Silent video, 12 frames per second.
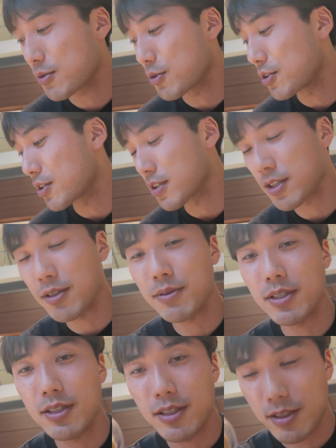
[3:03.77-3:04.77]
コーヒーとか
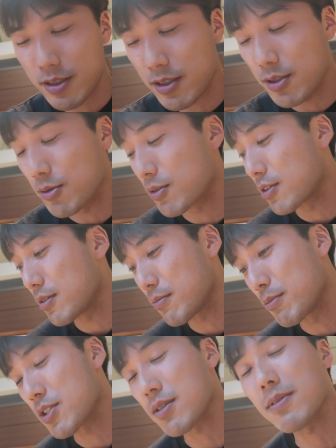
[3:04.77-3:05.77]
カフェラテ飲んで
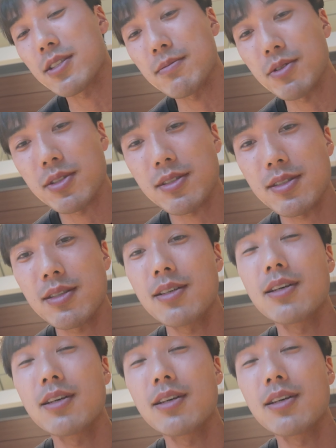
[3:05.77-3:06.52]
目覚まします。